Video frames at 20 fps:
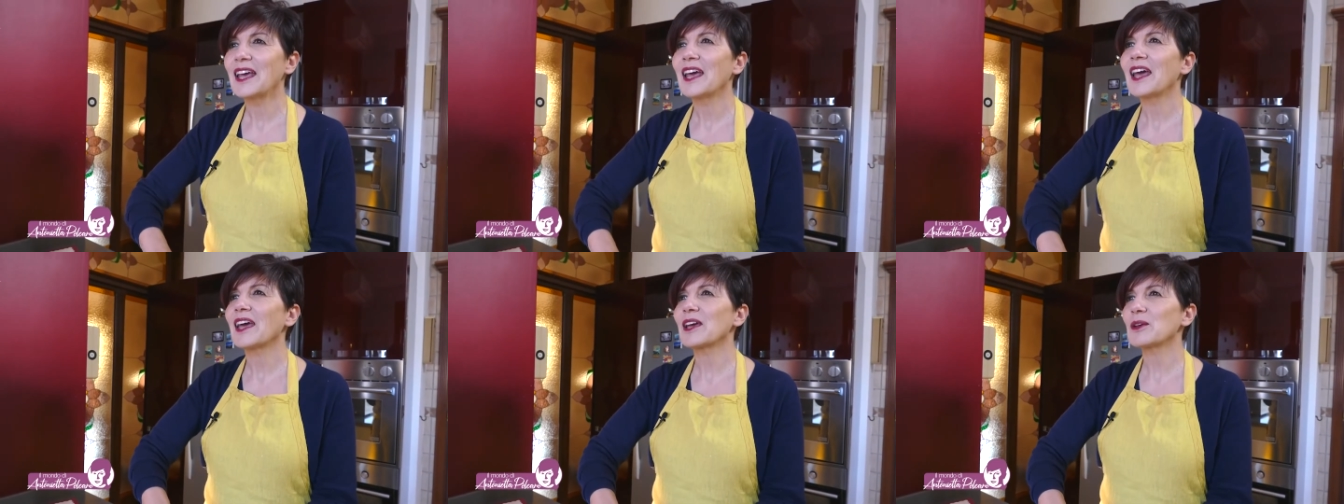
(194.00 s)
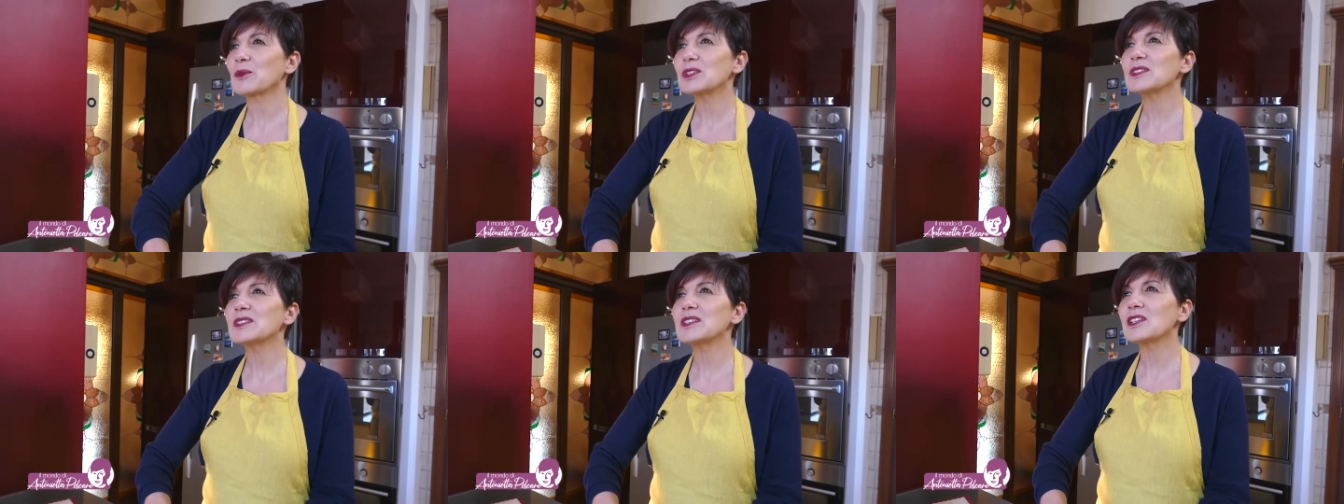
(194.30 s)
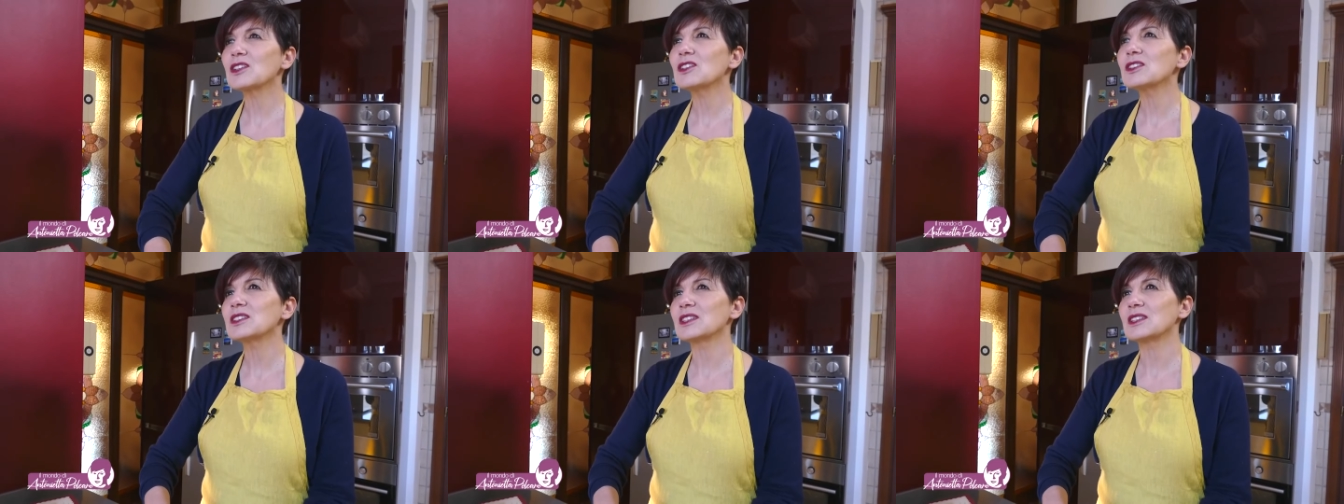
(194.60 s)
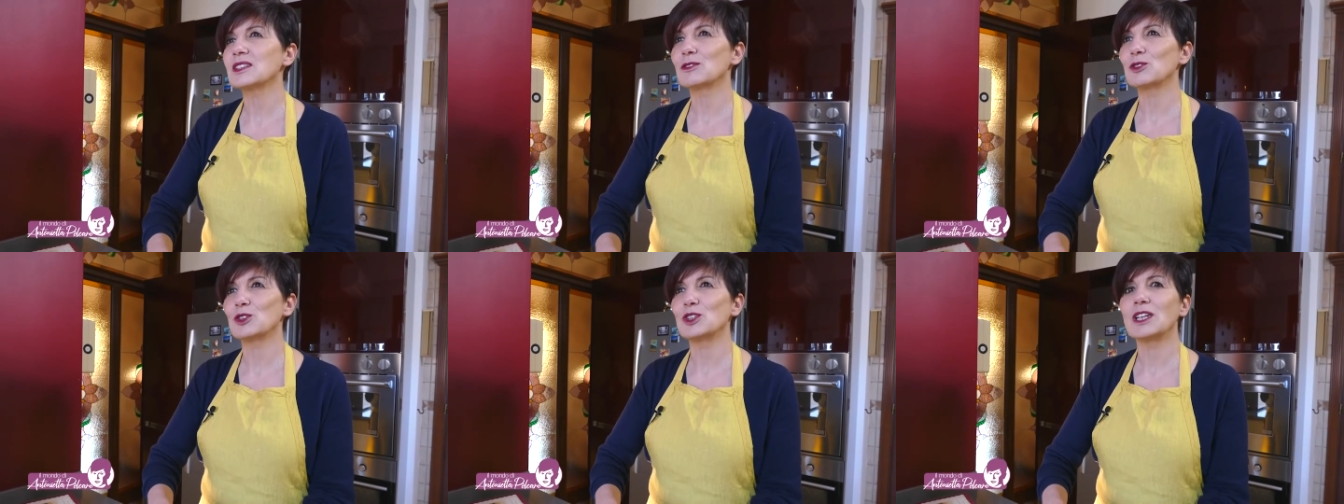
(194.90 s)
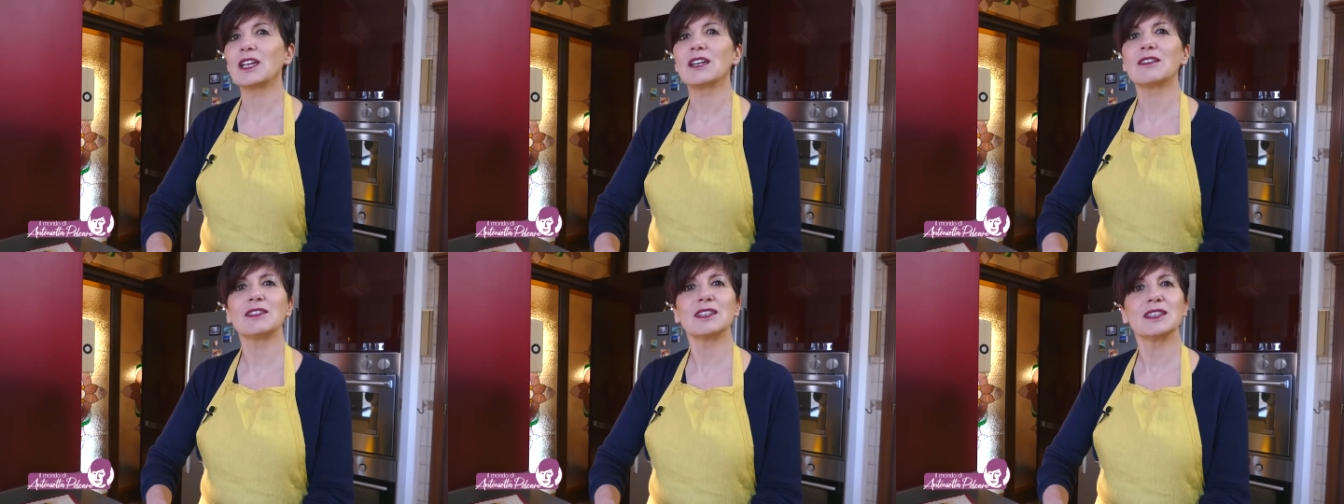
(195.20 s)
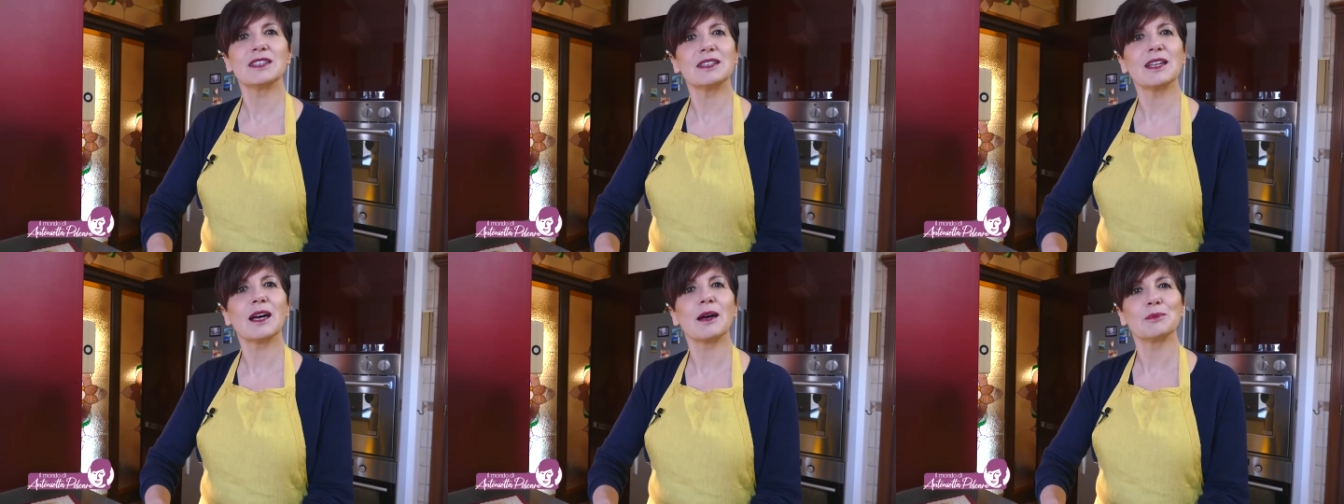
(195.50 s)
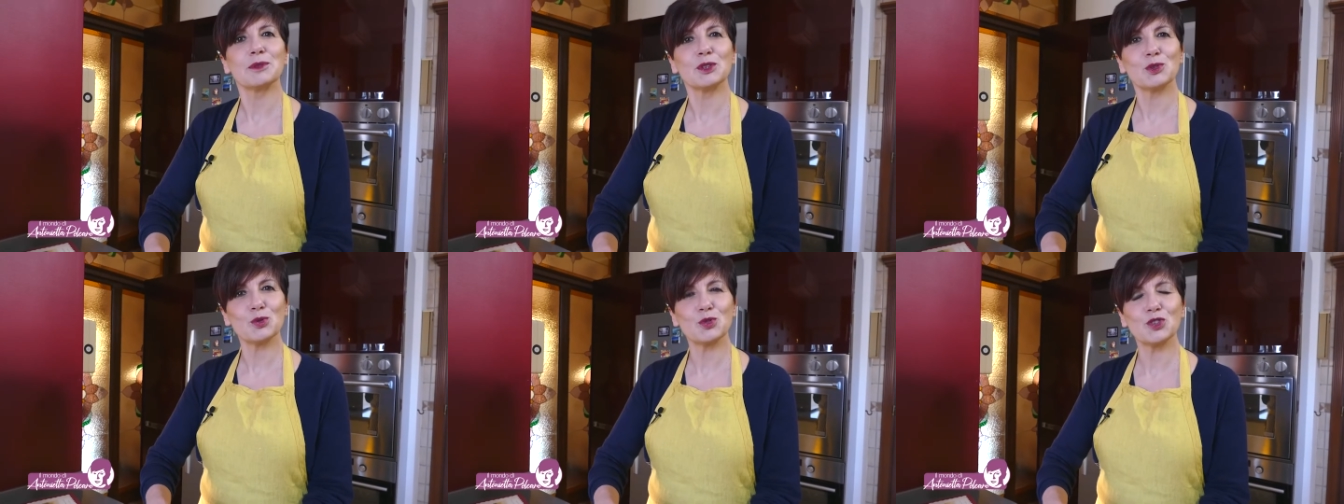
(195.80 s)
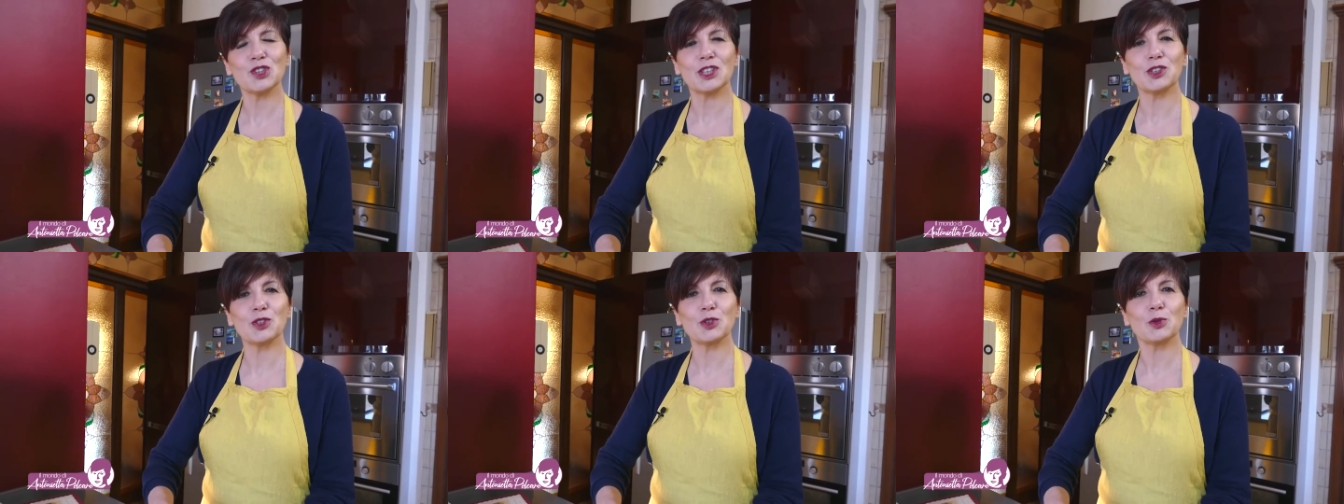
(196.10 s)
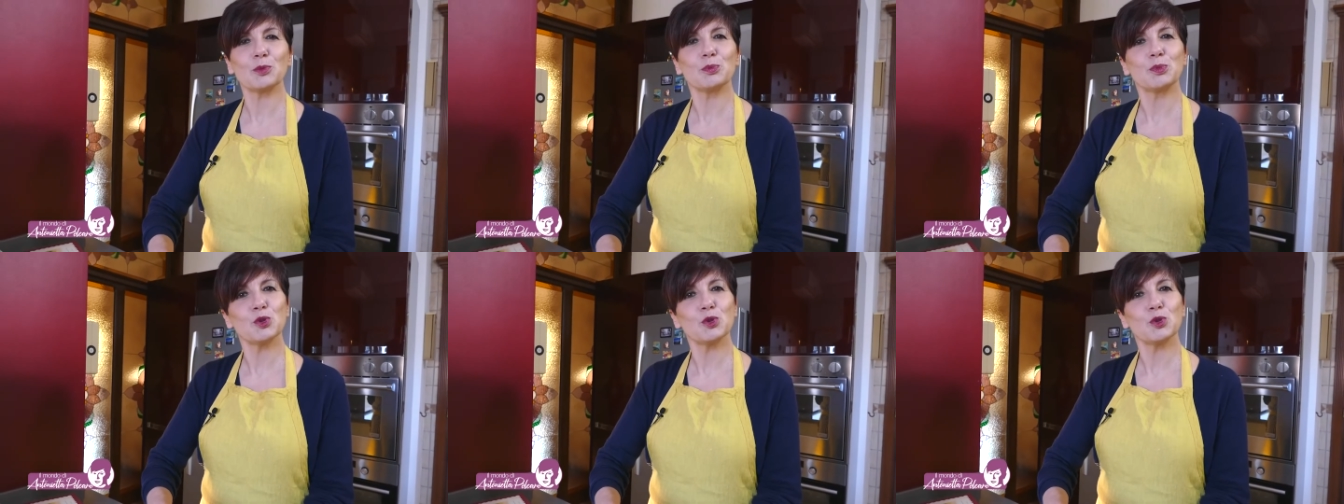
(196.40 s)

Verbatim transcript: E queste cose, devo dire la verità, mi succedono